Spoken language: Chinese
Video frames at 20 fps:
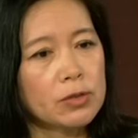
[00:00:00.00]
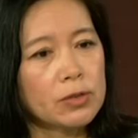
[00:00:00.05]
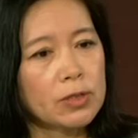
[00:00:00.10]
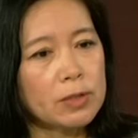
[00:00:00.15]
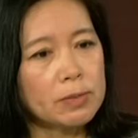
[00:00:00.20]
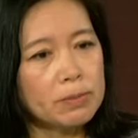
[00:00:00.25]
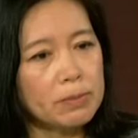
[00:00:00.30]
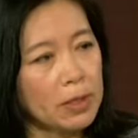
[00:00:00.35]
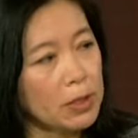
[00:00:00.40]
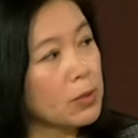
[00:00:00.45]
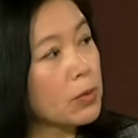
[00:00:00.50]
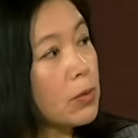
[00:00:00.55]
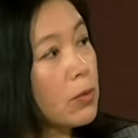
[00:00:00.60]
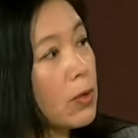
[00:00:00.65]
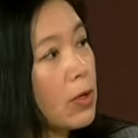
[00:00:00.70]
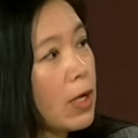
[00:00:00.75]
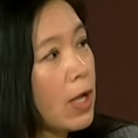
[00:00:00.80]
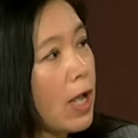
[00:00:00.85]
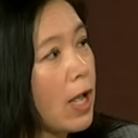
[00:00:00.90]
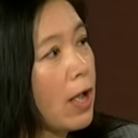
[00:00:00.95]
跟美
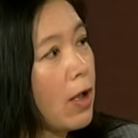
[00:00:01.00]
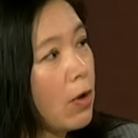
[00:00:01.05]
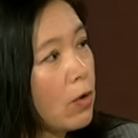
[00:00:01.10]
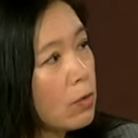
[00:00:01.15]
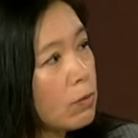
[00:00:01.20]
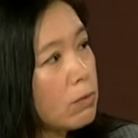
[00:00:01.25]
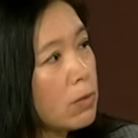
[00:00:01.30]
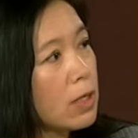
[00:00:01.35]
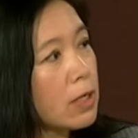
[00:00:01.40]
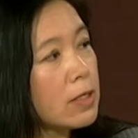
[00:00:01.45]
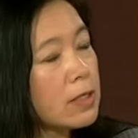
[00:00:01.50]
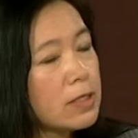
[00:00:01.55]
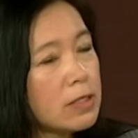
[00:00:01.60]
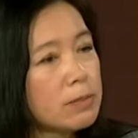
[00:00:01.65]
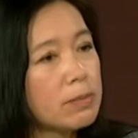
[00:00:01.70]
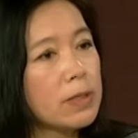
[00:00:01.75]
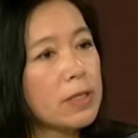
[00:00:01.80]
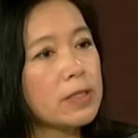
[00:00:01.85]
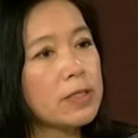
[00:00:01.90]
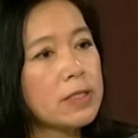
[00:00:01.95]
国、哈欧盟、日
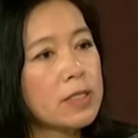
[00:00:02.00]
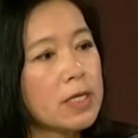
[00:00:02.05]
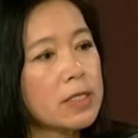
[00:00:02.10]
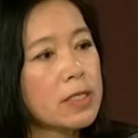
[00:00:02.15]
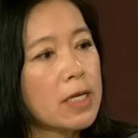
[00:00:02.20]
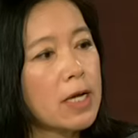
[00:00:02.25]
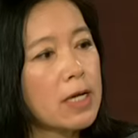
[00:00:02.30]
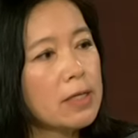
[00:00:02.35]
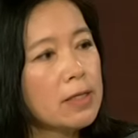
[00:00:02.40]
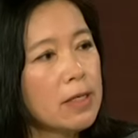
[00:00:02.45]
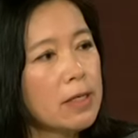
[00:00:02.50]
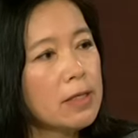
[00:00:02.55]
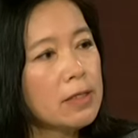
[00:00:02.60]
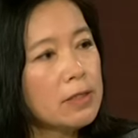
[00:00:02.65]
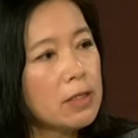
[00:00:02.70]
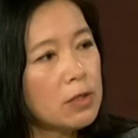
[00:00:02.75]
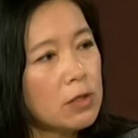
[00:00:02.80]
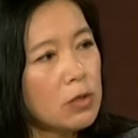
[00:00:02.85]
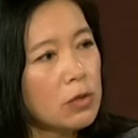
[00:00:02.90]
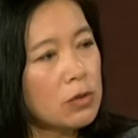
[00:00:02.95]
本协商，
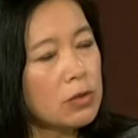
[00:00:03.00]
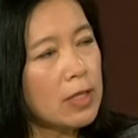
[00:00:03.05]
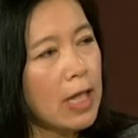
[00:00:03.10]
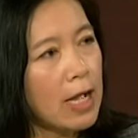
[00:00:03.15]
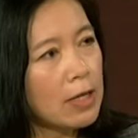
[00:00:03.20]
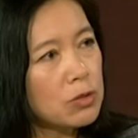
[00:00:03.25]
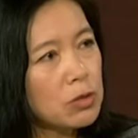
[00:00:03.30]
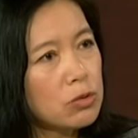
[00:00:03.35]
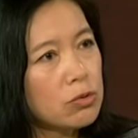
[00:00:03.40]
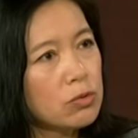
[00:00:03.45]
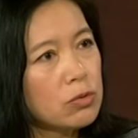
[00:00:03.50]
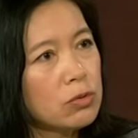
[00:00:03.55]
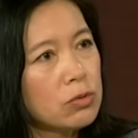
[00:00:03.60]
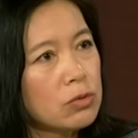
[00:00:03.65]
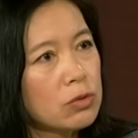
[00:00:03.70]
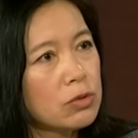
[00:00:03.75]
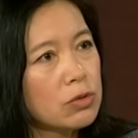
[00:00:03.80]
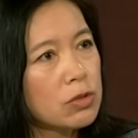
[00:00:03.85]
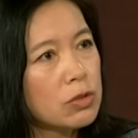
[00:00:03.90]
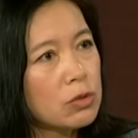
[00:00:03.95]
能够拿
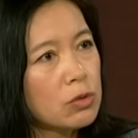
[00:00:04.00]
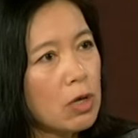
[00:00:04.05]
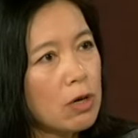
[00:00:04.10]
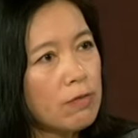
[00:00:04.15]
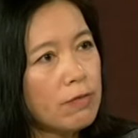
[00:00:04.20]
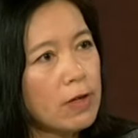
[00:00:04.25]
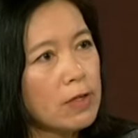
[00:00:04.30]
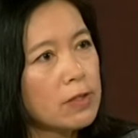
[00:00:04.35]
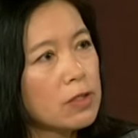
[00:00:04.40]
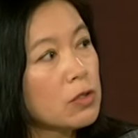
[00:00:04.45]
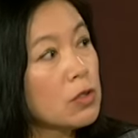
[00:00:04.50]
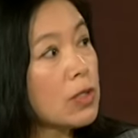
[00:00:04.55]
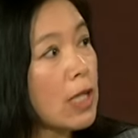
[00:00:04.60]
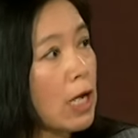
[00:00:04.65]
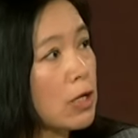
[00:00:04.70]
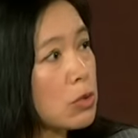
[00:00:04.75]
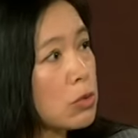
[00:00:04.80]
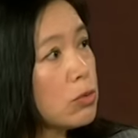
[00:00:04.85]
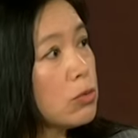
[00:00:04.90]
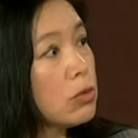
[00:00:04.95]
出就是双方能够
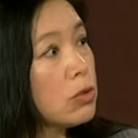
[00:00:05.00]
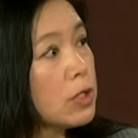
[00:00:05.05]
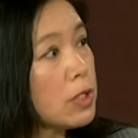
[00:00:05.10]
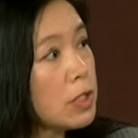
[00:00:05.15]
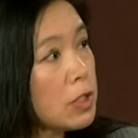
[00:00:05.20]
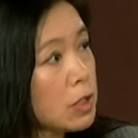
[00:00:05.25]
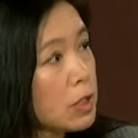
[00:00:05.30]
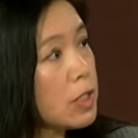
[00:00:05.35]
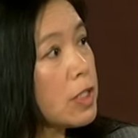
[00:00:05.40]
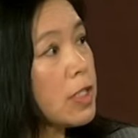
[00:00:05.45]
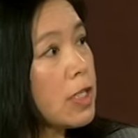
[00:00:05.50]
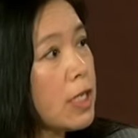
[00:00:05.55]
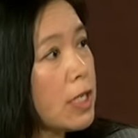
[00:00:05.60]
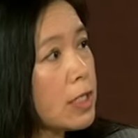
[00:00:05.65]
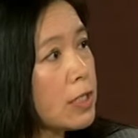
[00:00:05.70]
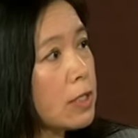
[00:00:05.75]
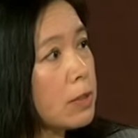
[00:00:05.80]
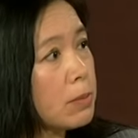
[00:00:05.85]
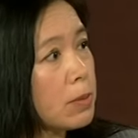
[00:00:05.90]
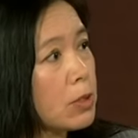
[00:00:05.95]
拿出一系列
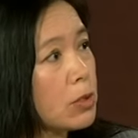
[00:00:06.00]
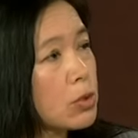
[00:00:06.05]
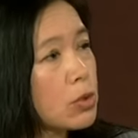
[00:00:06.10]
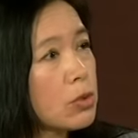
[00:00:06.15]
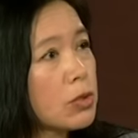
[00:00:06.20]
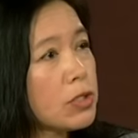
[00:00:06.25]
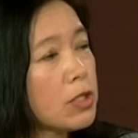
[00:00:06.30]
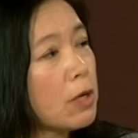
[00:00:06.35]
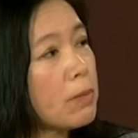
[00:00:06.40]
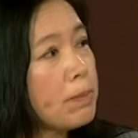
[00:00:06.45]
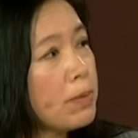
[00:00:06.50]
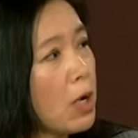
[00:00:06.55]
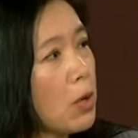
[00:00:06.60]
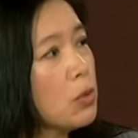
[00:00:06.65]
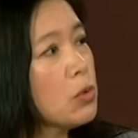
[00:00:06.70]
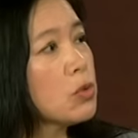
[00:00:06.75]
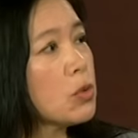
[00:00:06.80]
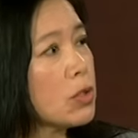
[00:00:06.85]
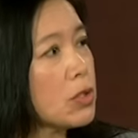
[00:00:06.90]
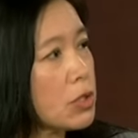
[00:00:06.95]
的，比如说像
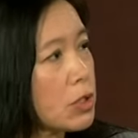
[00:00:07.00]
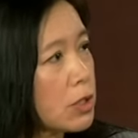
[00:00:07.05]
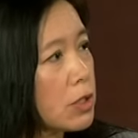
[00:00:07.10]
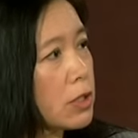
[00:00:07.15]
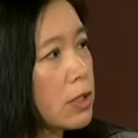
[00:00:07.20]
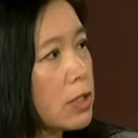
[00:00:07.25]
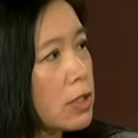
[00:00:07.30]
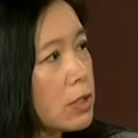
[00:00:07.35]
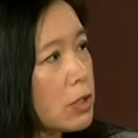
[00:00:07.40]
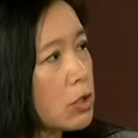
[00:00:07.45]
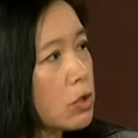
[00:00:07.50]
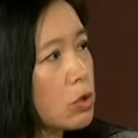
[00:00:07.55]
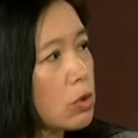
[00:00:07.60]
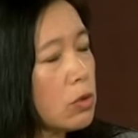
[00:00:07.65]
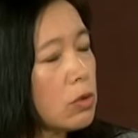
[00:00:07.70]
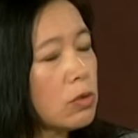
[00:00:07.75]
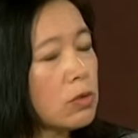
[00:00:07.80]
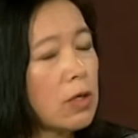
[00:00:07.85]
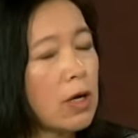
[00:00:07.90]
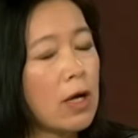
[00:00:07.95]
标准式的这
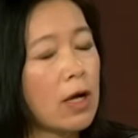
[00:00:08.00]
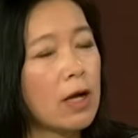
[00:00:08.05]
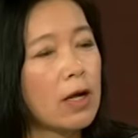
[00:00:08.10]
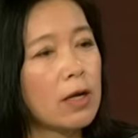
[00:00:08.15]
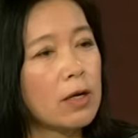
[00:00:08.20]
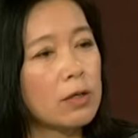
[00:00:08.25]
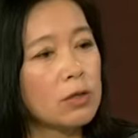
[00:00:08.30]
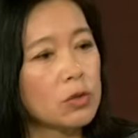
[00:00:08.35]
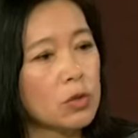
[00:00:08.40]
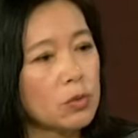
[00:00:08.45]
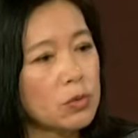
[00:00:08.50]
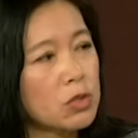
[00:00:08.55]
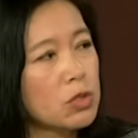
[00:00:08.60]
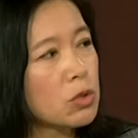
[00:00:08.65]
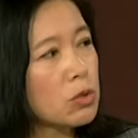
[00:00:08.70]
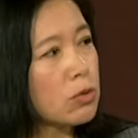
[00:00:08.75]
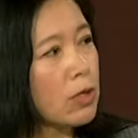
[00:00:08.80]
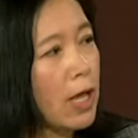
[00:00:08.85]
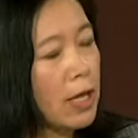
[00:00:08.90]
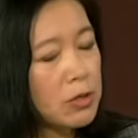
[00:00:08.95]
种啊东西
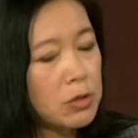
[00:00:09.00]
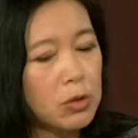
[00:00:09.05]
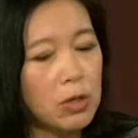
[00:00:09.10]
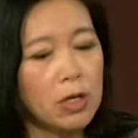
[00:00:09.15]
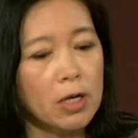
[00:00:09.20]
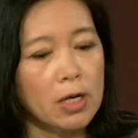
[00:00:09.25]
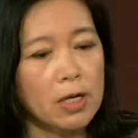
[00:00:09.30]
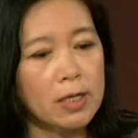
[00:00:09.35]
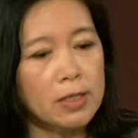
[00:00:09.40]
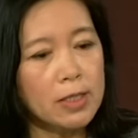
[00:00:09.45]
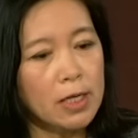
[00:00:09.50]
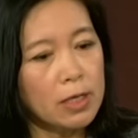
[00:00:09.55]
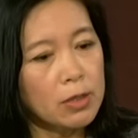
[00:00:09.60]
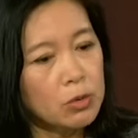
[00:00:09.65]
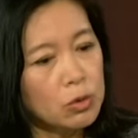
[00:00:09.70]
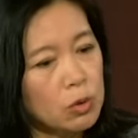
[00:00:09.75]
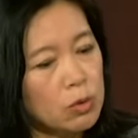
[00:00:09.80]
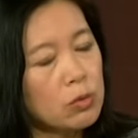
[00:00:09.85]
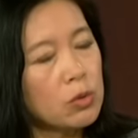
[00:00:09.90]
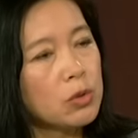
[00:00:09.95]
出来，说那
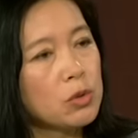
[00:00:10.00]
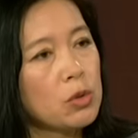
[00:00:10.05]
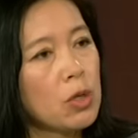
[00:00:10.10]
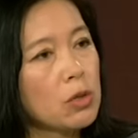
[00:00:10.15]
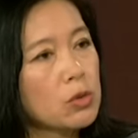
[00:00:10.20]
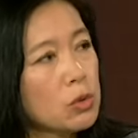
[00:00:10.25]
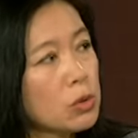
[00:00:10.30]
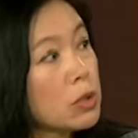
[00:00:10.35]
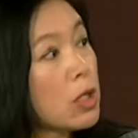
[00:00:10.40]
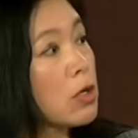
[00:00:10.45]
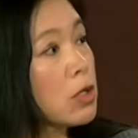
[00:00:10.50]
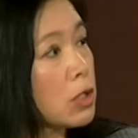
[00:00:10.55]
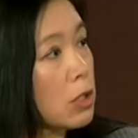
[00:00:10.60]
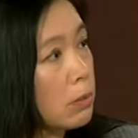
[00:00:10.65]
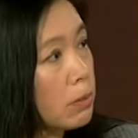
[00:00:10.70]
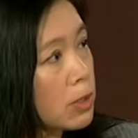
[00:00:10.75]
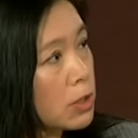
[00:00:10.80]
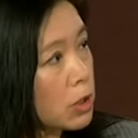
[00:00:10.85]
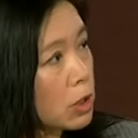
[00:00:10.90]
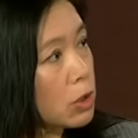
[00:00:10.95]
中国需要做到什
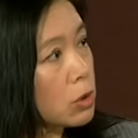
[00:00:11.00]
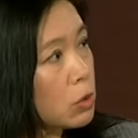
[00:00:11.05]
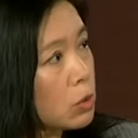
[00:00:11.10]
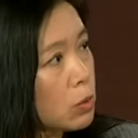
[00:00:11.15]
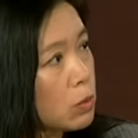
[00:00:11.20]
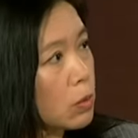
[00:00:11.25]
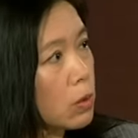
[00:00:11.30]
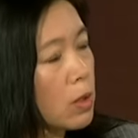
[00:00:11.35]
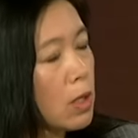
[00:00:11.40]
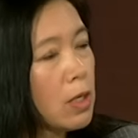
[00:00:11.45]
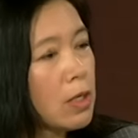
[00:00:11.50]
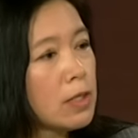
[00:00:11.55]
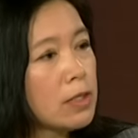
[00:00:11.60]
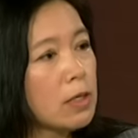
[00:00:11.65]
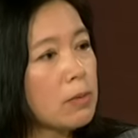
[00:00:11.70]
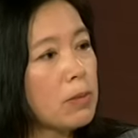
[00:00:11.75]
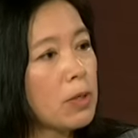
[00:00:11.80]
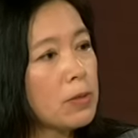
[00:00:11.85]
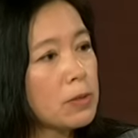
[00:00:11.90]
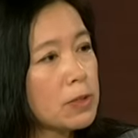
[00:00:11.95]
么程度，
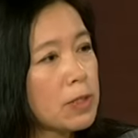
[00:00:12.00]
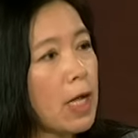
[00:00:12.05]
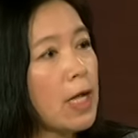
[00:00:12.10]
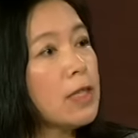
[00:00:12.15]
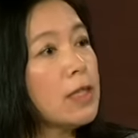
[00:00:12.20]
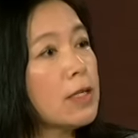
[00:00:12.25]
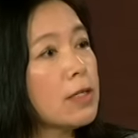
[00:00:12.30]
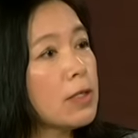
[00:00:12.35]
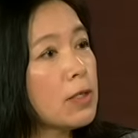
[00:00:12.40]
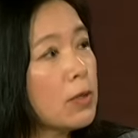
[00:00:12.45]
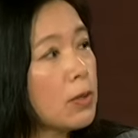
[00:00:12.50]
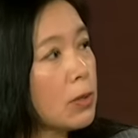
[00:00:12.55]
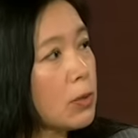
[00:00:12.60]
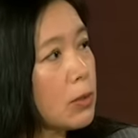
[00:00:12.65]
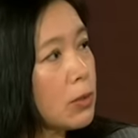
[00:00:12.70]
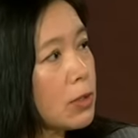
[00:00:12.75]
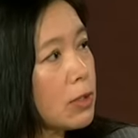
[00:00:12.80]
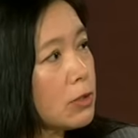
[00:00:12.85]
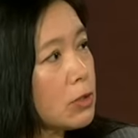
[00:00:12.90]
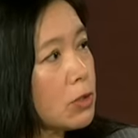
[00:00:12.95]
那么才能
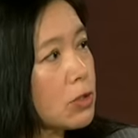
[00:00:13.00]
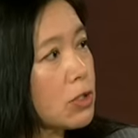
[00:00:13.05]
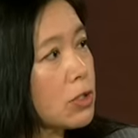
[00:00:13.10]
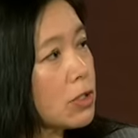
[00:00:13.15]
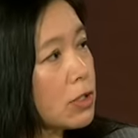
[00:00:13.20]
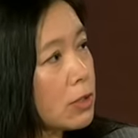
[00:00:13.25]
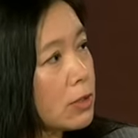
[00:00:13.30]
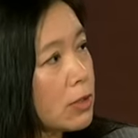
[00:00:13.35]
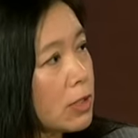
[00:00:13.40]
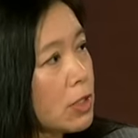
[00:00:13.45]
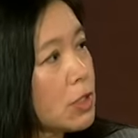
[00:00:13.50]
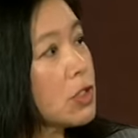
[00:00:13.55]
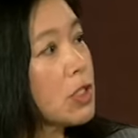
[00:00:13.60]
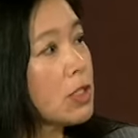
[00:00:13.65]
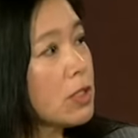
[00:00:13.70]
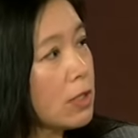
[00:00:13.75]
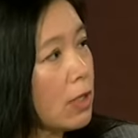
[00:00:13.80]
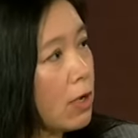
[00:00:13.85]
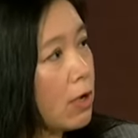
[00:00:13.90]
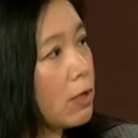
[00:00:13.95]
够就是提
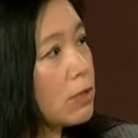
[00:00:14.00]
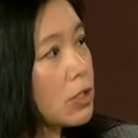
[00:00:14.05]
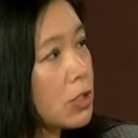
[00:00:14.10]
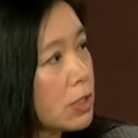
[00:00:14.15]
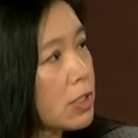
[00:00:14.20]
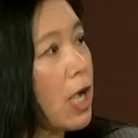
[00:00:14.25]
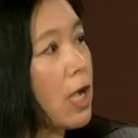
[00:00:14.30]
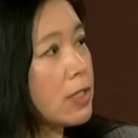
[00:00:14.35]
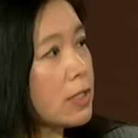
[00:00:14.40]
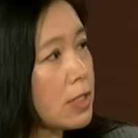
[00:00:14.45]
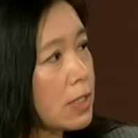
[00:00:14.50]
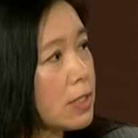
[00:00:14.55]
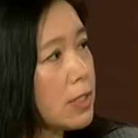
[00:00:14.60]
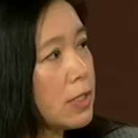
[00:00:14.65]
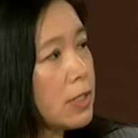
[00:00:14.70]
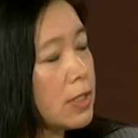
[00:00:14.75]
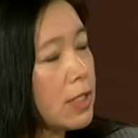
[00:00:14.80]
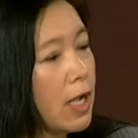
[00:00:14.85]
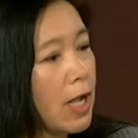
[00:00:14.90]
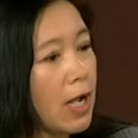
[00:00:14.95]
升到市场经
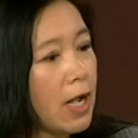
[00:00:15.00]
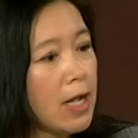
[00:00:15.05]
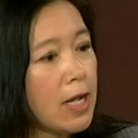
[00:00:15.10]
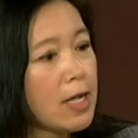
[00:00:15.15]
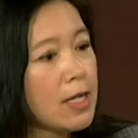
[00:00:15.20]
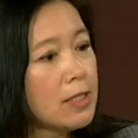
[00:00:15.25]
济哈。